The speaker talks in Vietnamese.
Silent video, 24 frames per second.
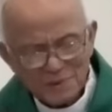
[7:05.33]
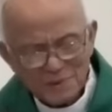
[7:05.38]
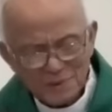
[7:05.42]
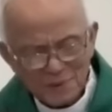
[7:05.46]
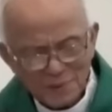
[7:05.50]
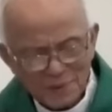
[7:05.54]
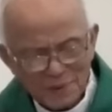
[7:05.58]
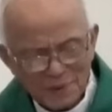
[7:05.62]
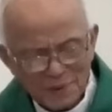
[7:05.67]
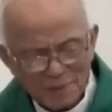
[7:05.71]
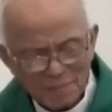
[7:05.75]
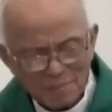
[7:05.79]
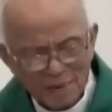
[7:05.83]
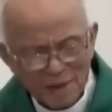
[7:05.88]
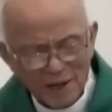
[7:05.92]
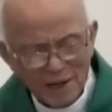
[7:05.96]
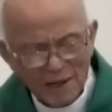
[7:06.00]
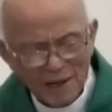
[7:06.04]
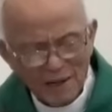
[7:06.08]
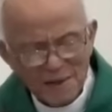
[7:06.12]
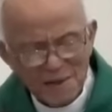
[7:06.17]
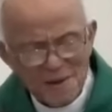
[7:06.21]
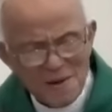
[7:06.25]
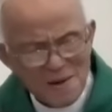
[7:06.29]
thưa quý ông bà,
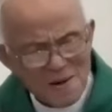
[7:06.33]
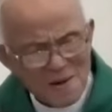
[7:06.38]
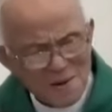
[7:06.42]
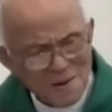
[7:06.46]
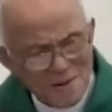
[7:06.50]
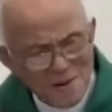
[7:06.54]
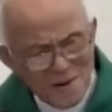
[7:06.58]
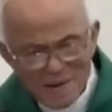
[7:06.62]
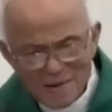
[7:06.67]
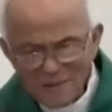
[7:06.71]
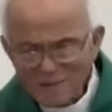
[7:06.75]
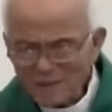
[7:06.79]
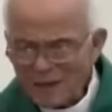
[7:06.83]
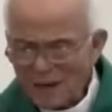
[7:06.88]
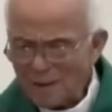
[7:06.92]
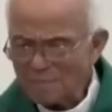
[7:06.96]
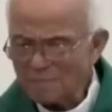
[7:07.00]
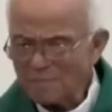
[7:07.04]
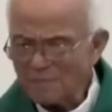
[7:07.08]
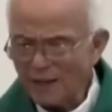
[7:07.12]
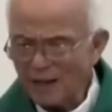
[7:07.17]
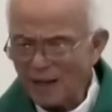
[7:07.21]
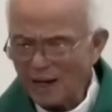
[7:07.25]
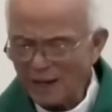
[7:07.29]
rất
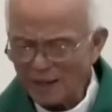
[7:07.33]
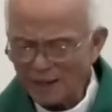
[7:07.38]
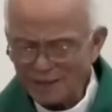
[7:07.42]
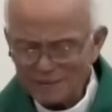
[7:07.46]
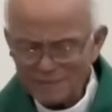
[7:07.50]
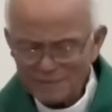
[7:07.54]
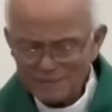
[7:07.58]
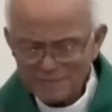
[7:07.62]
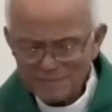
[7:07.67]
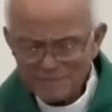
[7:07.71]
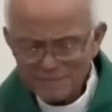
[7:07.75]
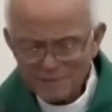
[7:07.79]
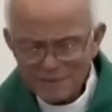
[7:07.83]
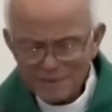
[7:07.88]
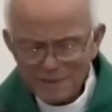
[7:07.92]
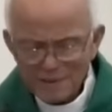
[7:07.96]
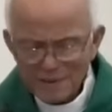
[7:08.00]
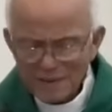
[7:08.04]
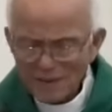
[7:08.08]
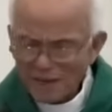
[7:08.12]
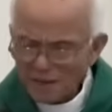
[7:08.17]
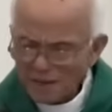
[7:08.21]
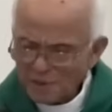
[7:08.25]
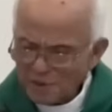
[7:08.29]
thầm lặng.
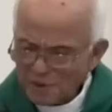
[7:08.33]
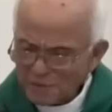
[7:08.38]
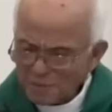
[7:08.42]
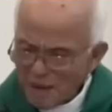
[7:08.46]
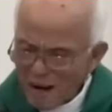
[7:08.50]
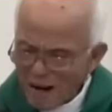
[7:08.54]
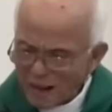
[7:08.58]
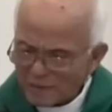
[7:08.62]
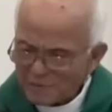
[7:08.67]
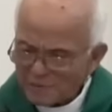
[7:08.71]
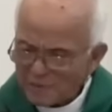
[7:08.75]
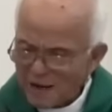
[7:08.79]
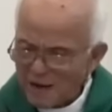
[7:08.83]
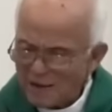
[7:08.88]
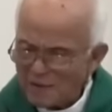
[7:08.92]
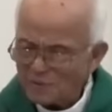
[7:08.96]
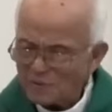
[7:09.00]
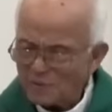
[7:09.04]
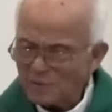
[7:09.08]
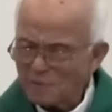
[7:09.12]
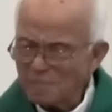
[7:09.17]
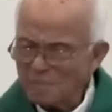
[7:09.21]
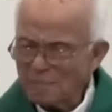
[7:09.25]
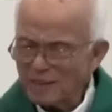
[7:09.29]
Là người bạn
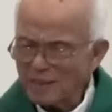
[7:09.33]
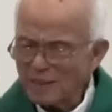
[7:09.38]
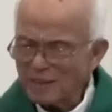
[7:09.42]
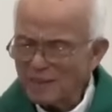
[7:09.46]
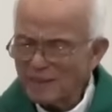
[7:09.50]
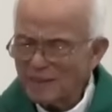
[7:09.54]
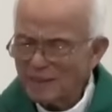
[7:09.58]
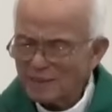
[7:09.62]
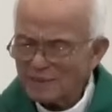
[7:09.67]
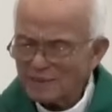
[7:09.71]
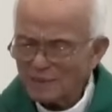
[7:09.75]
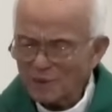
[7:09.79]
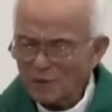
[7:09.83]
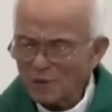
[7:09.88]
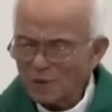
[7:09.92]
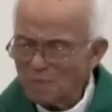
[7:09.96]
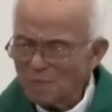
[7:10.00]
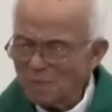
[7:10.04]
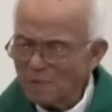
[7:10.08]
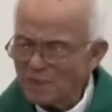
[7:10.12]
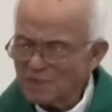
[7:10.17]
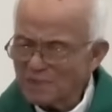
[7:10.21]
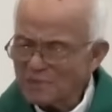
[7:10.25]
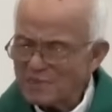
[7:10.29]
thân của mình, từ
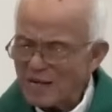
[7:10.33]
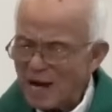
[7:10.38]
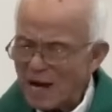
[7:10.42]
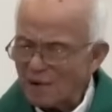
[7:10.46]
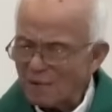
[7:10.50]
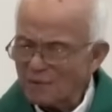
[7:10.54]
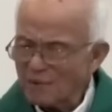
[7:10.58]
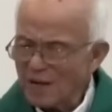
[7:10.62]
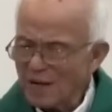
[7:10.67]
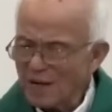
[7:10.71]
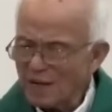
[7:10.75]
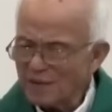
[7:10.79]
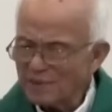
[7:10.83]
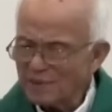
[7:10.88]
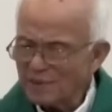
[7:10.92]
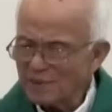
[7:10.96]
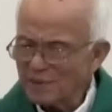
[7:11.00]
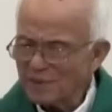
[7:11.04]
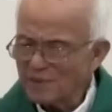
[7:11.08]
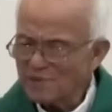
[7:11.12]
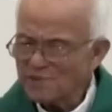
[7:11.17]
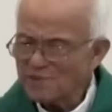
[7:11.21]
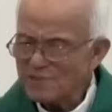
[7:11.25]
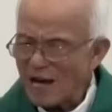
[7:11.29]
lúc mình chào đời nó
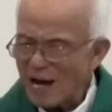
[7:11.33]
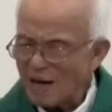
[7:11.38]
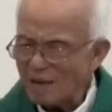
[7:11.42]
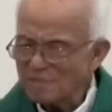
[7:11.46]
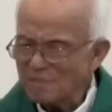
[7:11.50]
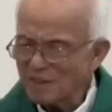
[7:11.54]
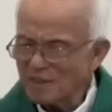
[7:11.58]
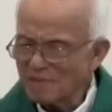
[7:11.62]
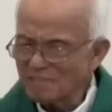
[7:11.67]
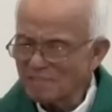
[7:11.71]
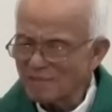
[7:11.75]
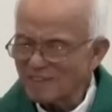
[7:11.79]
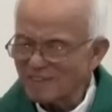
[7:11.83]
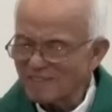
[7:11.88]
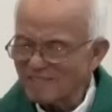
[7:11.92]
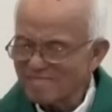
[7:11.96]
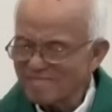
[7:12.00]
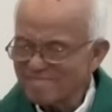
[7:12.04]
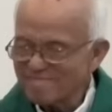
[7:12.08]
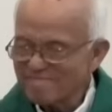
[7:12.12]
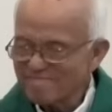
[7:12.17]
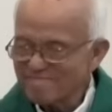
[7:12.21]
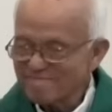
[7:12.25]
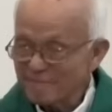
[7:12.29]
đi sát bên mình.
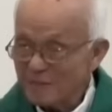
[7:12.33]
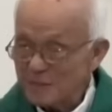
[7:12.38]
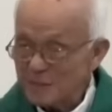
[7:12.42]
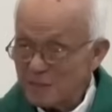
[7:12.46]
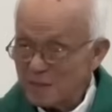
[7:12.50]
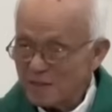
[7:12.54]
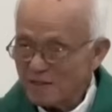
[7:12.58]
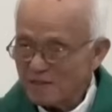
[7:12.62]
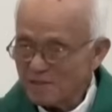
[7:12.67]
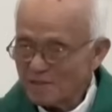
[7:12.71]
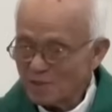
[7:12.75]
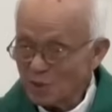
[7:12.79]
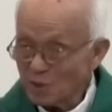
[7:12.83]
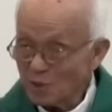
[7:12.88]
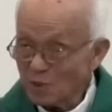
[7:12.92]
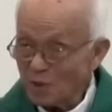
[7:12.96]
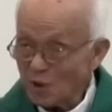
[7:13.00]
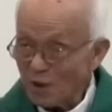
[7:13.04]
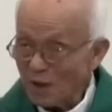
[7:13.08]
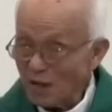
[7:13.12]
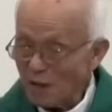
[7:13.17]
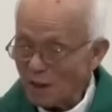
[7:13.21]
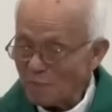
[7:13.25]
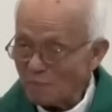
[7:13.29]
Nhưng
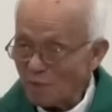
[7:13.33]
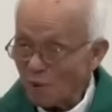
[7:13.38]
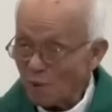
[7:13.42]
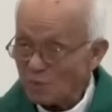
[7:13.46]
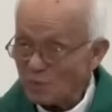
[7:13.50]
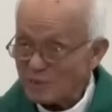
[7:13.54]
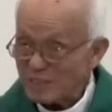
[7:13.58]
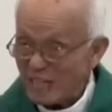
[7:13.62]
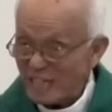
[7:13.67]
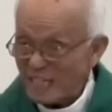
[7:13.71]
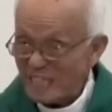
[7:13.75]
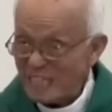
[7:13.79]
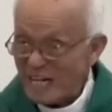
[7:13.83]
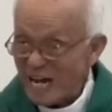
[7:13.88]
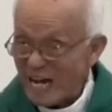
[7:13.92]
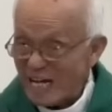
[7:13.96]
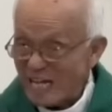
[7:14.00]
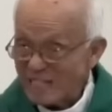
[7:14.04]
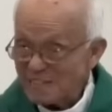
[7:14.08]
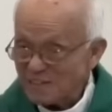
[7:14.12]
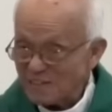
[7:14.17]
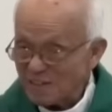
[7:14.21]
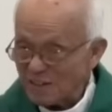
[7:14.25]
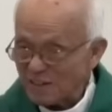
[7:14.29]
nó là một chánh
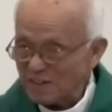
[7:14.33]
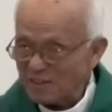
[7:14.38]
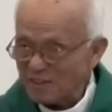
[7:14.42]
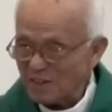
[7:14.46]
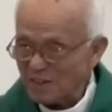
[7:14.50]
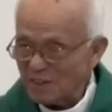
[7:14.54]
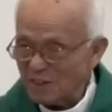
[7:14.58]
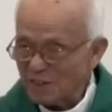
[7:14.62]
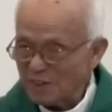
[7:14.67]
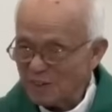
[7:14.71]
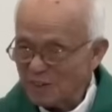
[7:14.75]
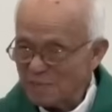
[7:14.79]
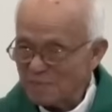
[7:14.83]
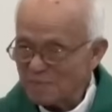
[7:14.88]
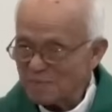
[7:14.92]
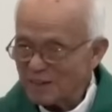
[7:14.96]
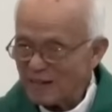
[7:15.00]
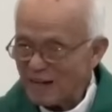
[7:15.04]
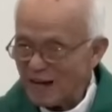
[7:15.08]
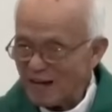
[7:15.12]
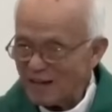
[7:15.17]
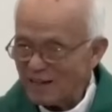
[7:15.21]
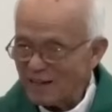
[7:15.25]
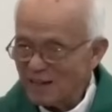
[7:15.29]
án cực kỳ nghiêm
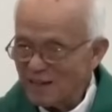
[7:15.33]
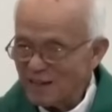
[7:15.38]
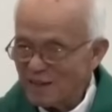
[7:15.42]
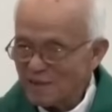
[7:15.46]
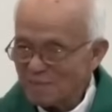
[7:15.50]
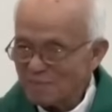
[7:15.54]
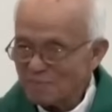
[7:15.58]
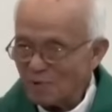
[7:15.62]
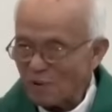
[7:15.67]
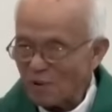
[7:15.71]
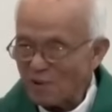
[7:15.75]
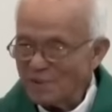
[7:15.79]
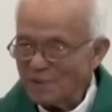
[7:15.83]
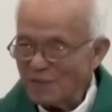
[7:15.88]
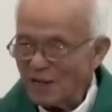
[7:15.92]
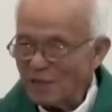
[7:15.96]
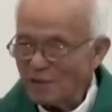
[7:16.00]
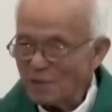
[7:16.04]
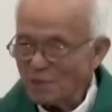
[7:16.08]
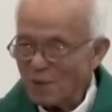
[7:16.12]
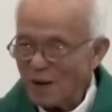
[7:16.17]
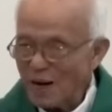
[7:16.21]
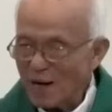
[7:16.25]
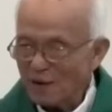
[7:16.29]
khắc. Mỗi
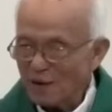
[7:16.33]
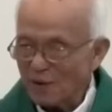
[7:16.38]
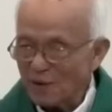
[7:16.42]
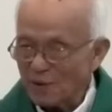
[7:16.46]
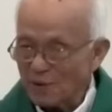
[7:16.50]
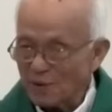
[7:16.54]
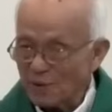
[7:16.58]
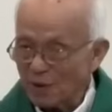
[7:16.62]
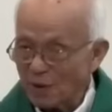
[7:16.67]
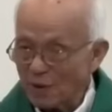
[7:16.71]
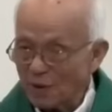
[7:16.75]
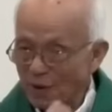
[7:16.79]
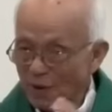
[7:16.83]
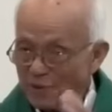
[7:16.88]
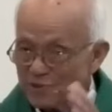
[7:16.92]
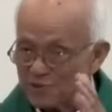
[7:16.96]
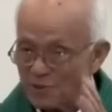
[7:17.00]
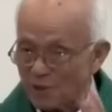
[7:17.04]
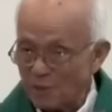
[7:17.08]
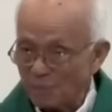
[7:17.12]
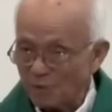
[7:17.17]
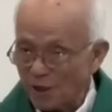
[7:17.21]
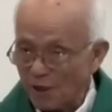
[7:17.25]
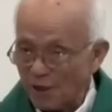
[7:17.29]
giây qua rồi nó nói
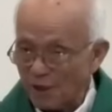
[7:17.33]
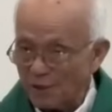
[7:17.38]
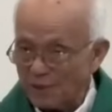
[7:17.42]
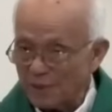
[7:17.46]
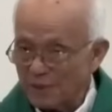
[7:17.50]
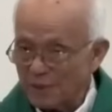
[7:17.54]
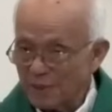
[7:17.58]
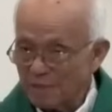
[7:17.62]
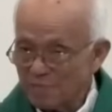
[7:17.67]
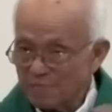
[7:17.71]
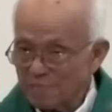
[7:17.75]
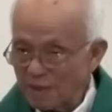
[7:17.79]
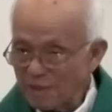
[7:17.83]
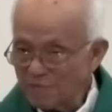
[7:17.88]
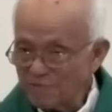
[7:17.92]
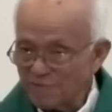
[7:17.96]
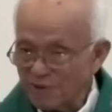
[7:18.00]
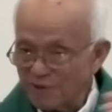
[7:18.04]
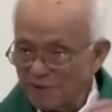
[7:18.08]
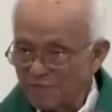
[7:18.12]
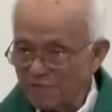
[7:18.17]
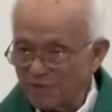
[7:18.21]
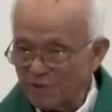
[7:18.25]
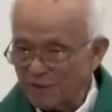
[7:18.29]
xong rồi, mất
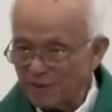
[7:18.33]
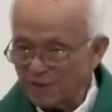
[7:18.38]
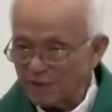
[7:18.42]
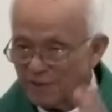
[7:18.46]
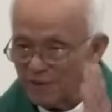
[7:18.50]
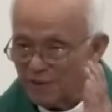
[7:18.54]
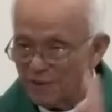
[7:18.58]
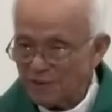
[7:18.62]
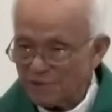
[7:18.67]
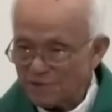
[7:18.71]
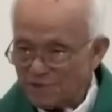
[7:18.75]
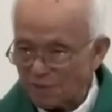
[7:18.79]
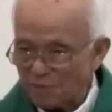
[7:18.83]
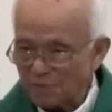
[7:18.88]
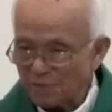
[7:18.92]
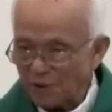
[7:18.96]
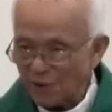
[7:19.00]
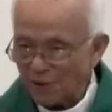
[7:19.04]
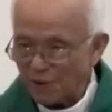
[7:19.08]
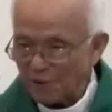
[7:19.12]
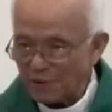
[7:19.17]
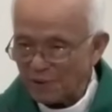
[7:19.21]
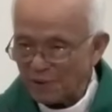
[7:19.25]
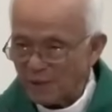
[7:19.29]
vĩnh viễn, xong
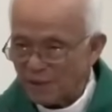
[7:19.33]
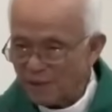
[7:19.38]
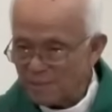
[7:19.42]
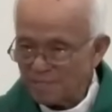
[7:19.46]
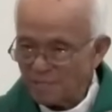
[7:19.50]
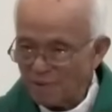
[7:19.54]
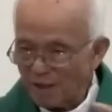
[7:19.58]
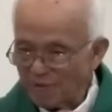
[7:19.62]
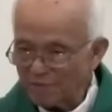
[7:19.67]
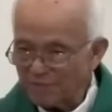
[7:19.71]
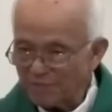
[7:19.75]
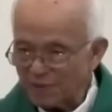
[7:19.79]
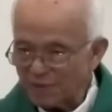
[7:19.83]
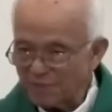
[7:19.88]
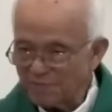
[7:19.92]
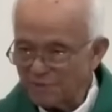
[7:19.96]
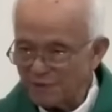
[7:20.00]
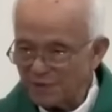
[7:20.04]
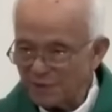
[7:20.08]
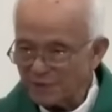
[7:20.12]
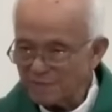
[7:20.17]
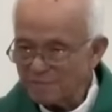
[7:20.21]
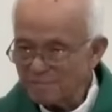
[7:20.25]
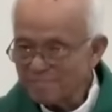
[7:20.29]
rồi, mất vĩnh
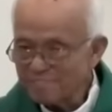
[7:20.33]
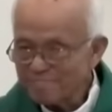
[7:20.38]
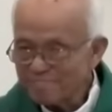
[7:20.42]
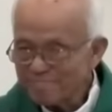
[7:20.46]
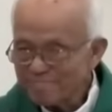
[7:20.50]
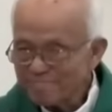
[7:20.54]
viễn.